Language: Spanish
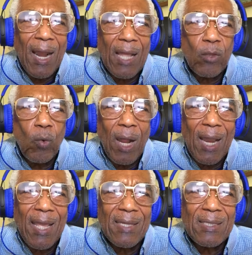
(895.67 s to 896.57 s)

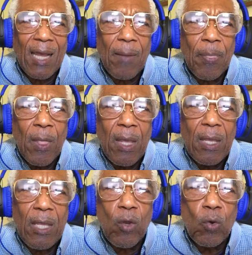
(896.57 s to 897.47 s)
naturaleza
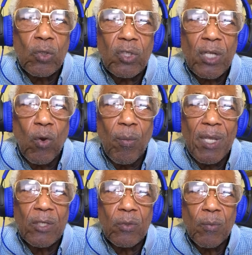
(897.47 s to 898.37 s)
y consigo
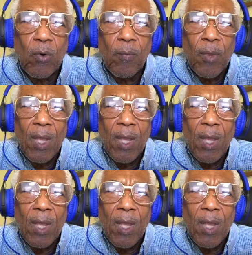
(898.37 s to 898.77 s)
mismo.